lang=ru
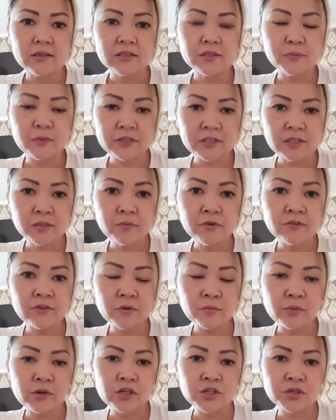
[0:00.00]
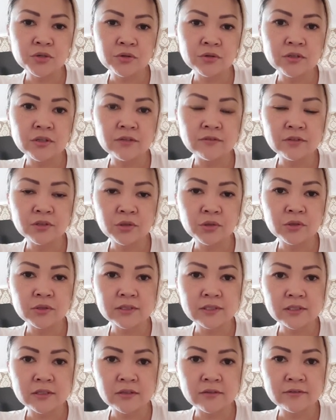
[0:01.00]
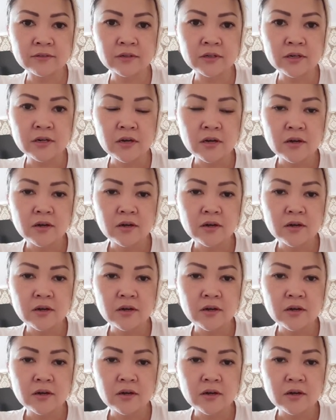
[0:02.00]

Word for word: Спасибо вам большое, Давиду Юсефа,